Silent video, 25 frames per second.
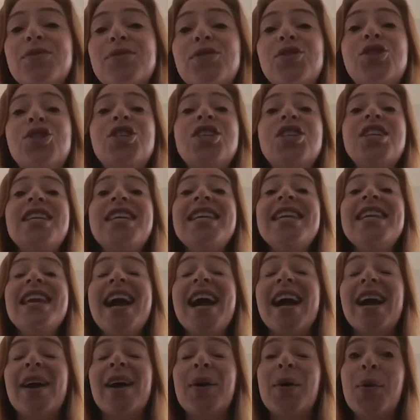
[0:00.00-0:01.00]
de
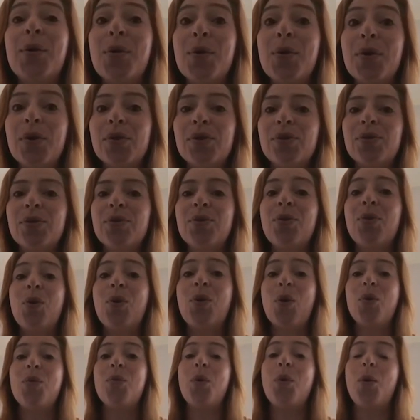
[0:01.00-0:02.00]
acordo
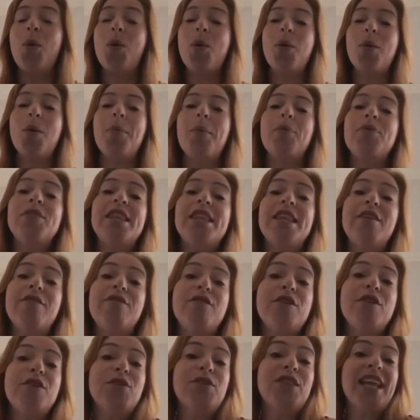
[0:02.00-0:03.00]
com o
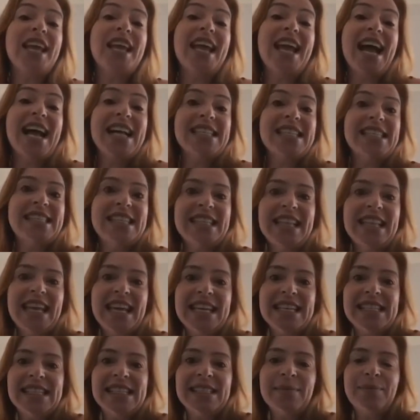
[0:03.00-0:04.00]
nível de
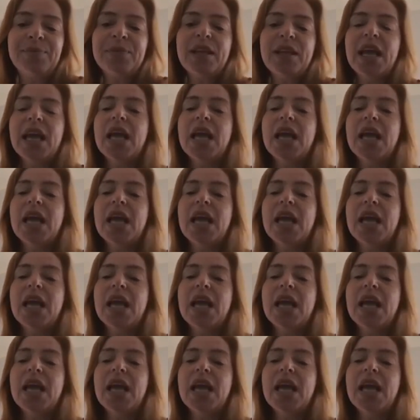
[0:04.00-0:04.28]
acidez.